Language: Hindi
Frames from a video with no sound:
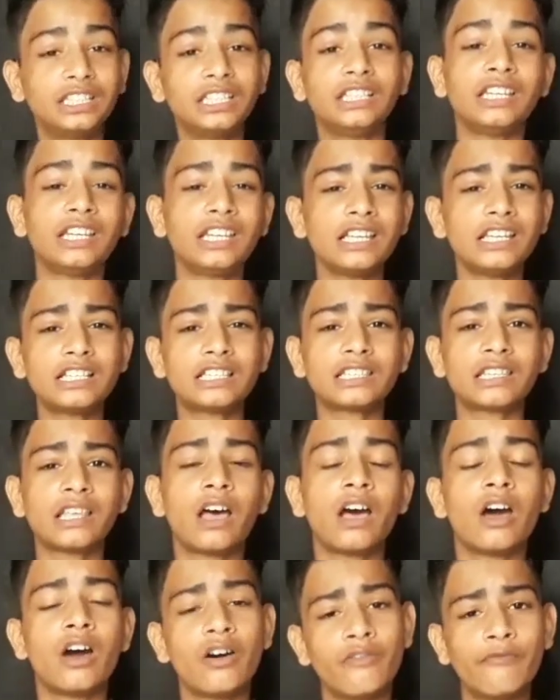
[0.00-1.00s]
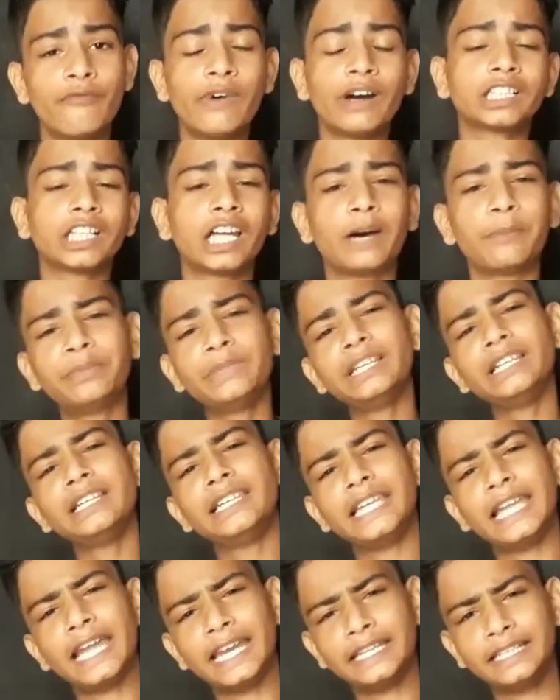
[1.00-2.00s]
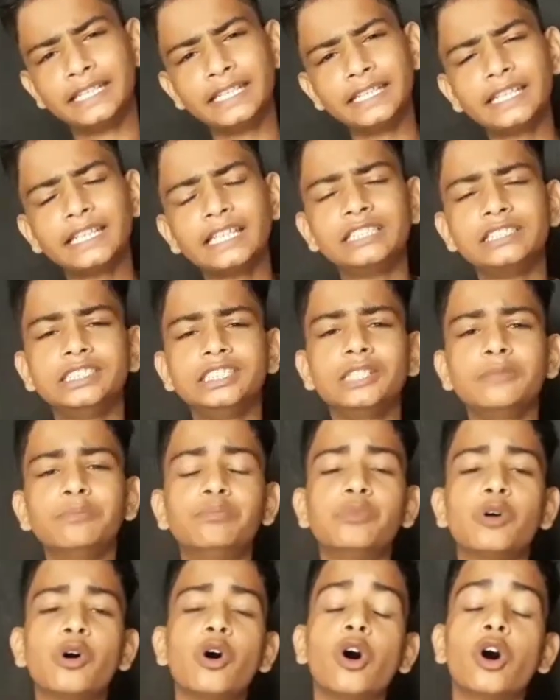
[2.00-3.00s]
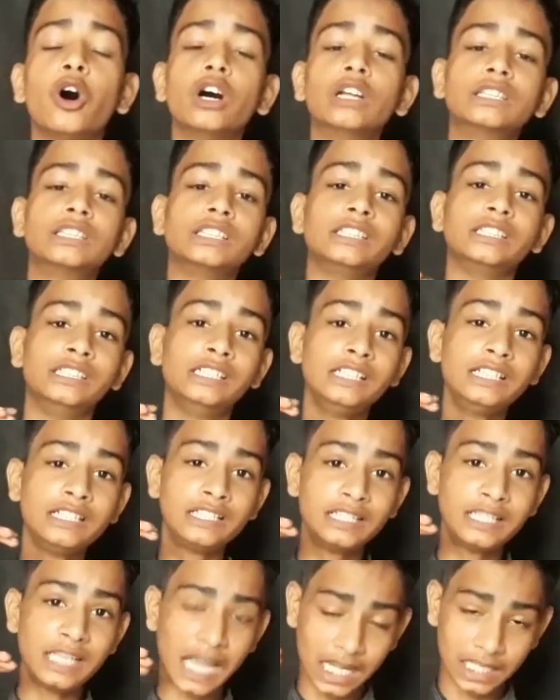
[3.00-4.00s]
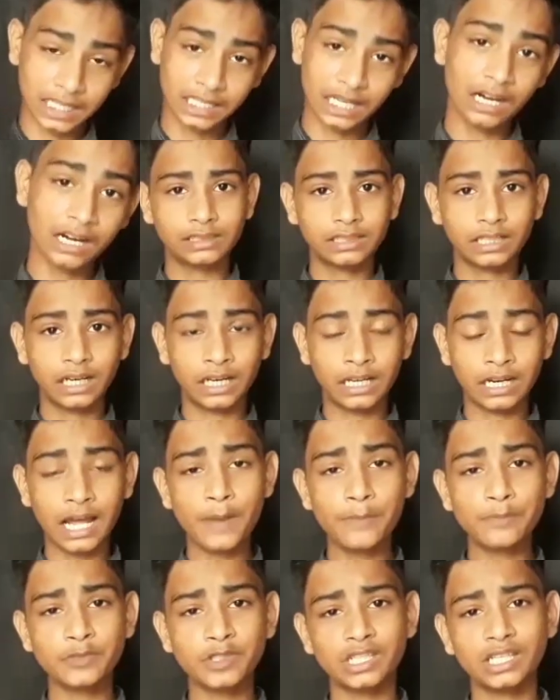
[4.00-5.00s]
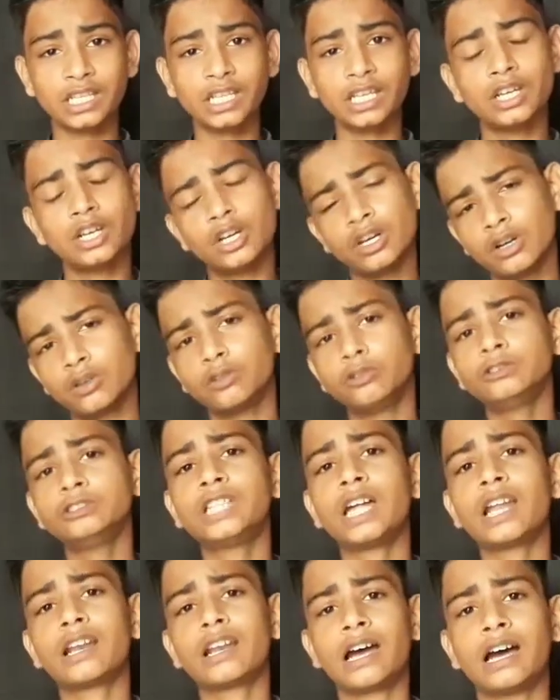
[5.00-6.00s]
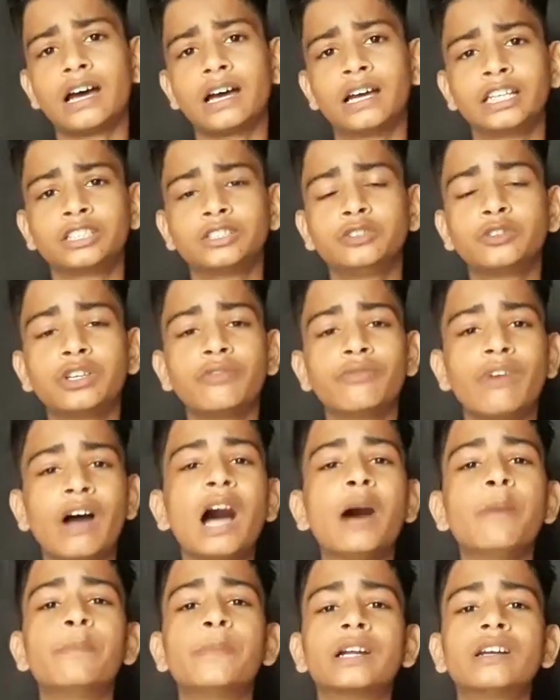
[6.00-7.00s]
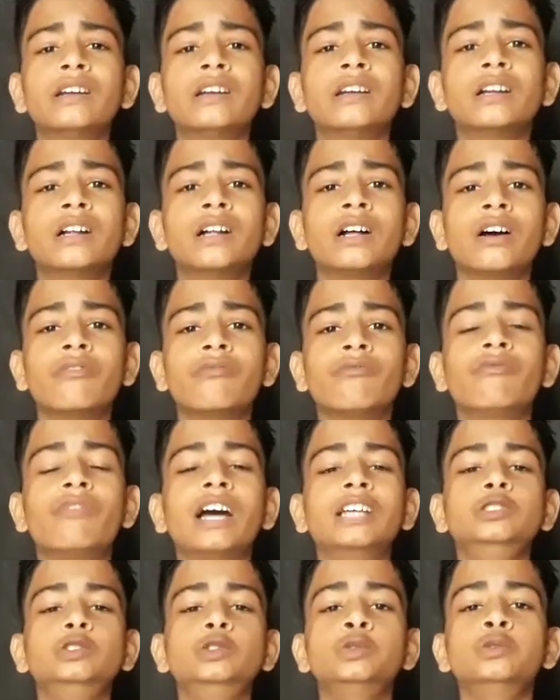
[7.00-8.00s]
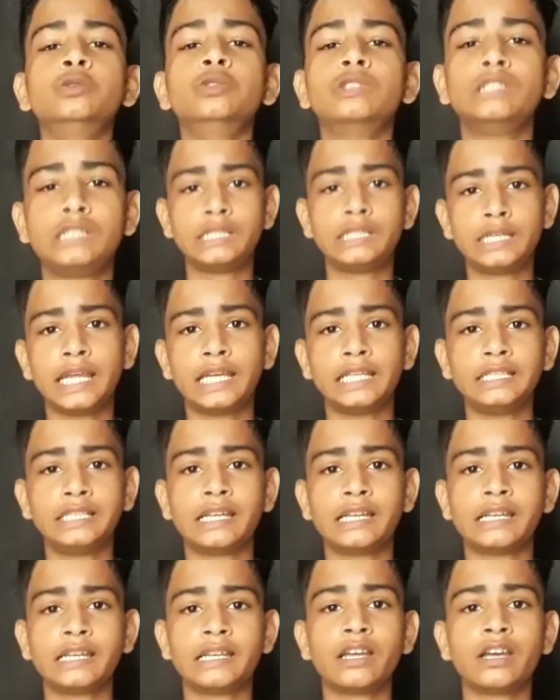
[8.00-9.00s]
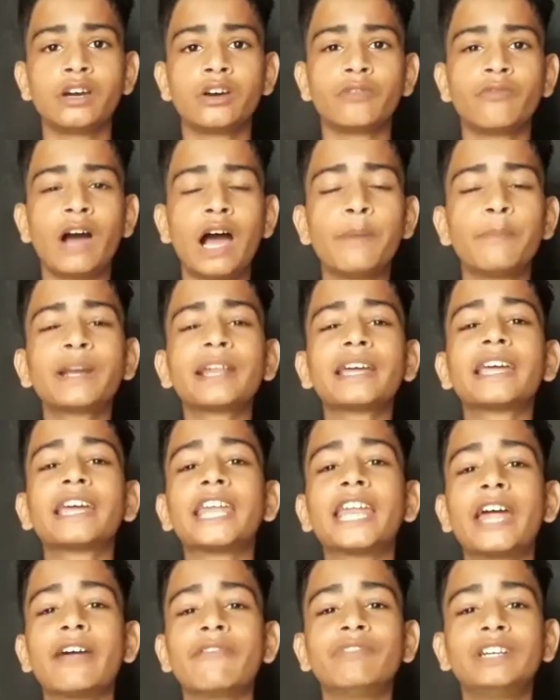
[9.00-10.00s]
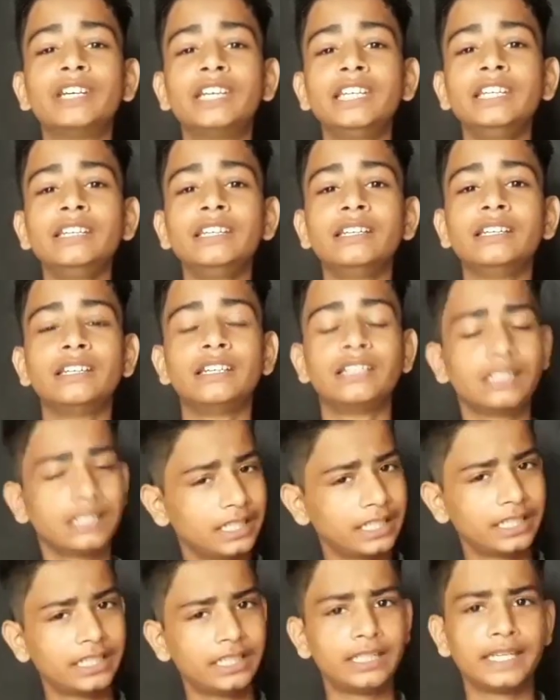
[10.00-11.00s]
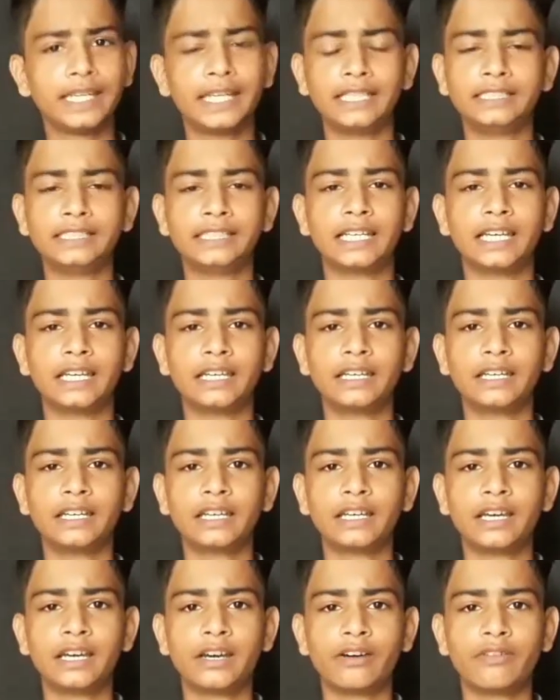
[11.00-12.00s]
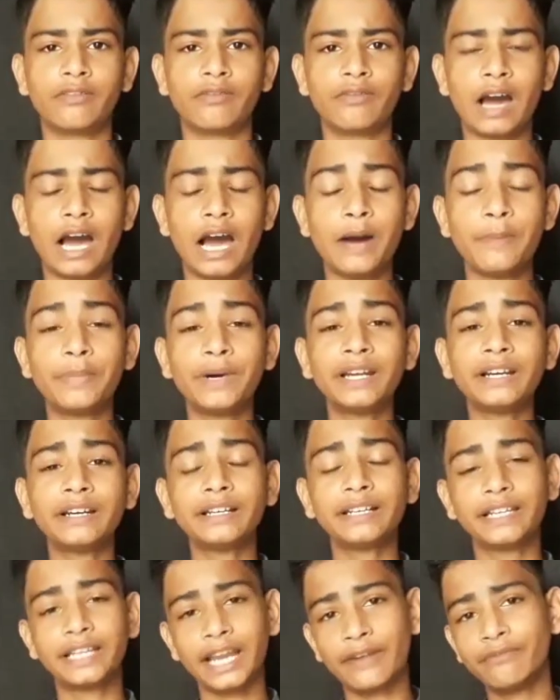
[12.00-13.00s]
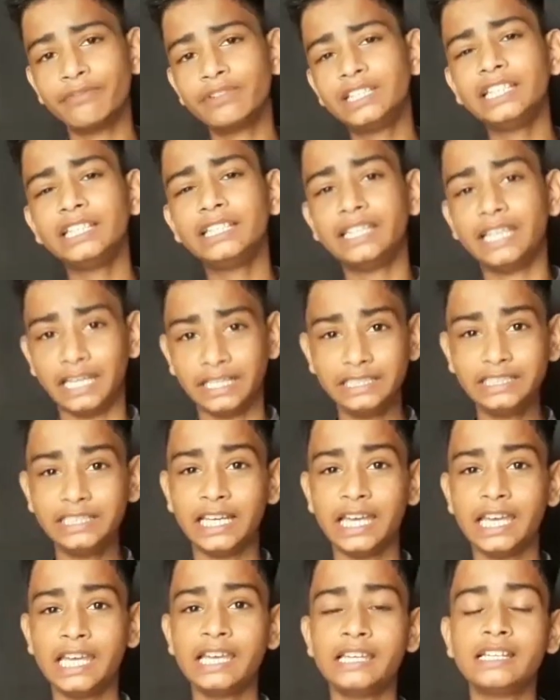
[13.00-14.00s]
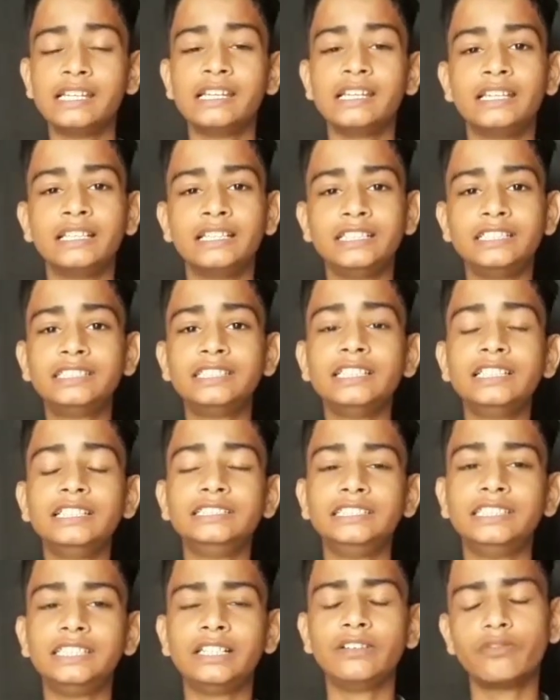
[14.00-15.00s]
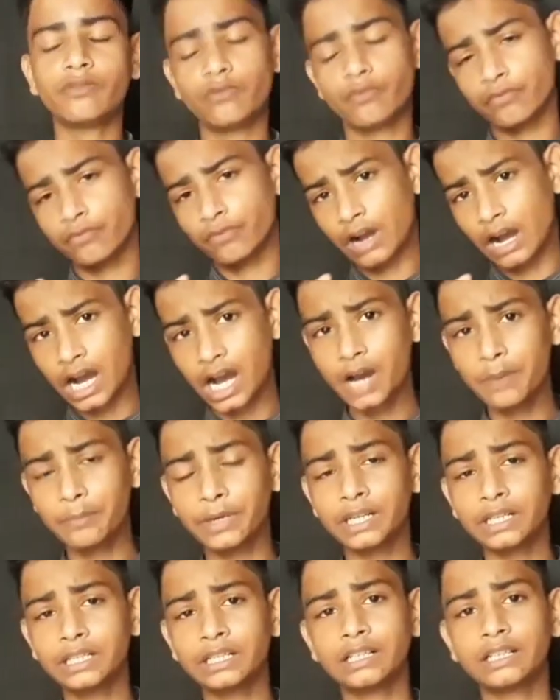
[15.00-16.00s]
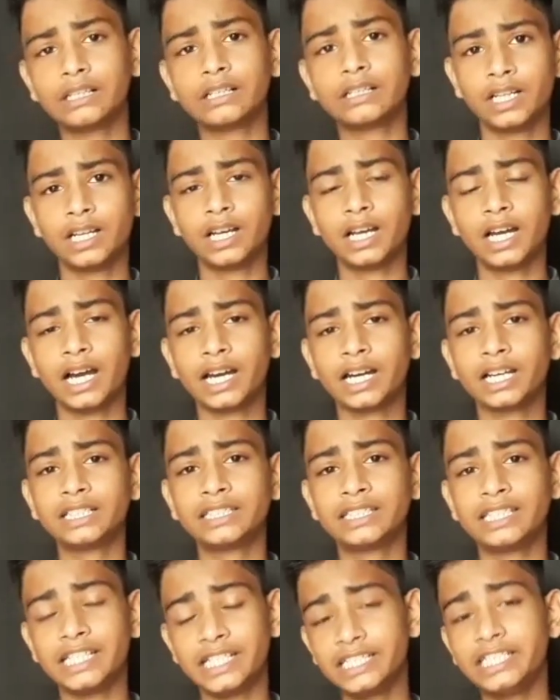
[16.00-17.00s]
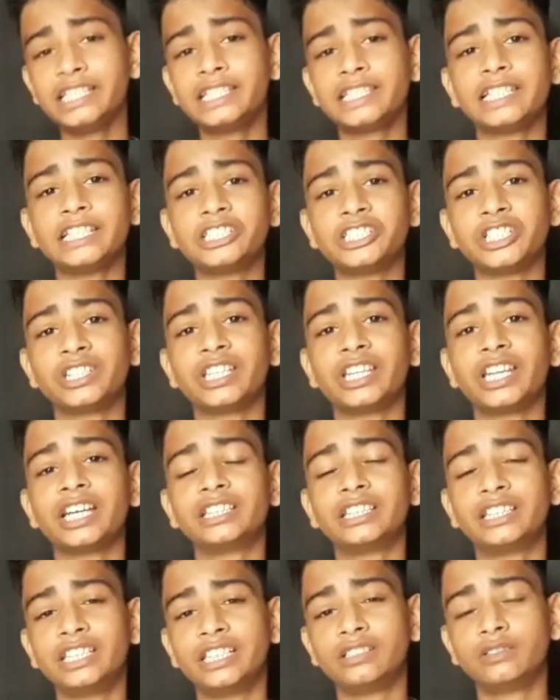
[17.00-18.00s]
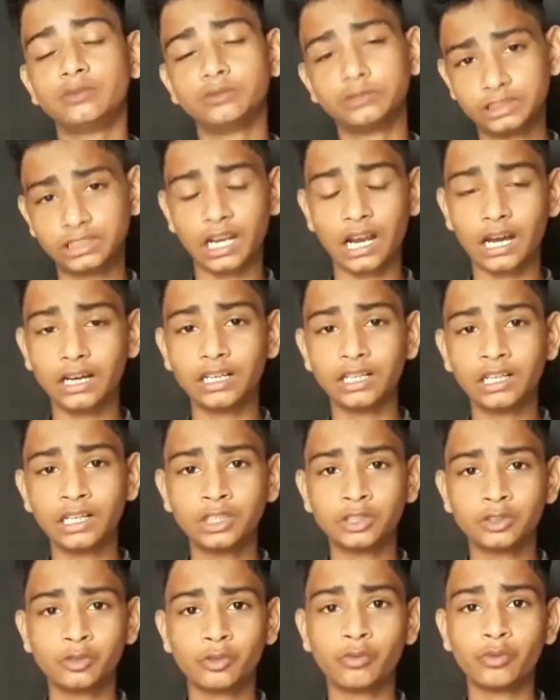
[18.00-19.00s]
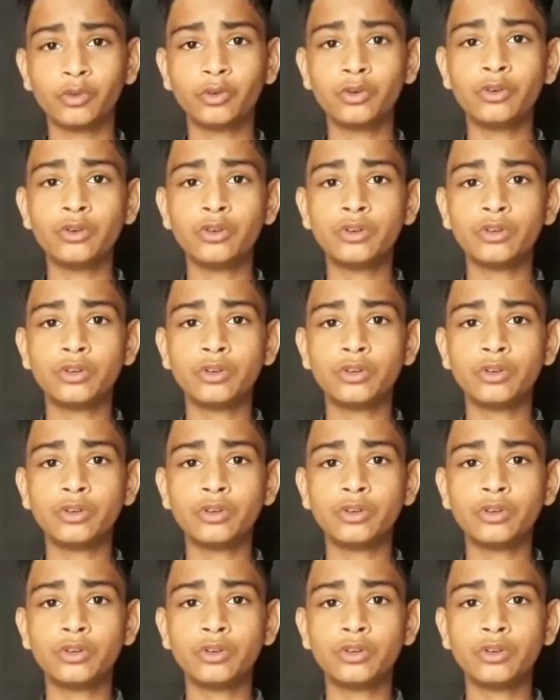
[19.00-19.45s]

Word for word: तीन इस वक्त अपनी लैंडिंग के लिए बहुत ही ज़्यादा आराम से उतर रहा है क्योंकि वहाँ पर वायु नहीं है वहाँ पर ग्रेविटी नहीं है वहाँ पर ग्रेविटी नहीं है इसीलिए वहाँ पर अगर तेज़ी से चंद्रयान तीन उतरा तो वो